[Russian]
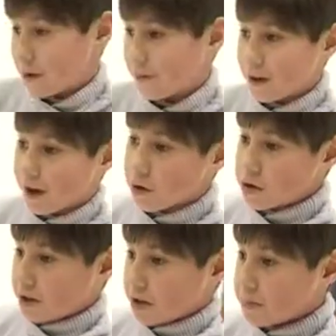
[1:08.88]
Мне
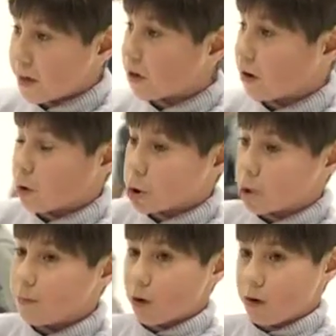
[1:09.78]
понравился размер
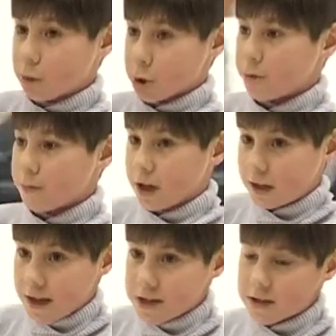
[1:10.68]
хороший, много можно
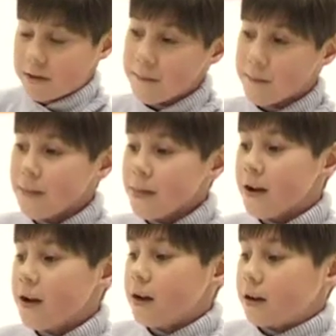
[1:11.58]
покататься.
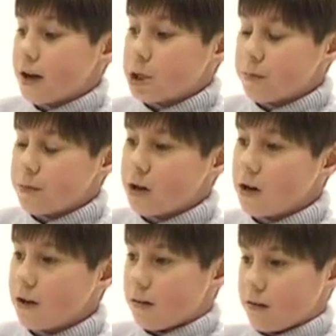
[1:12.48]
Также
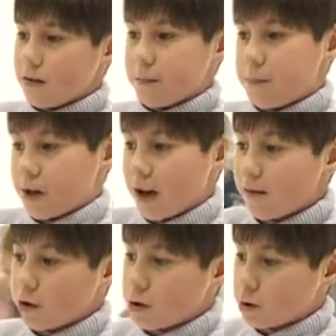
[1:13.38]
мне э,
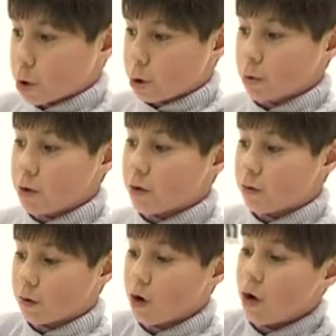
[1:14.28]
понравилось то, что у
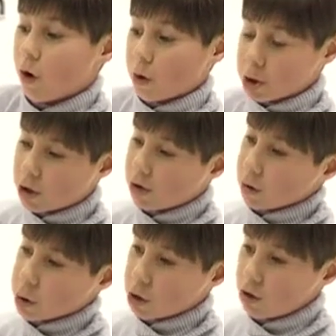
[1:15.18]
них тут очень
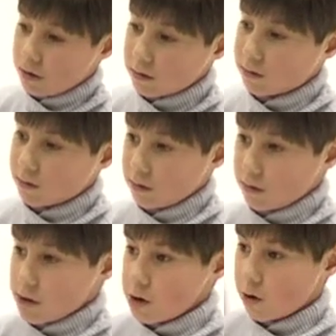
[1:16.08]
хороший лед, э, на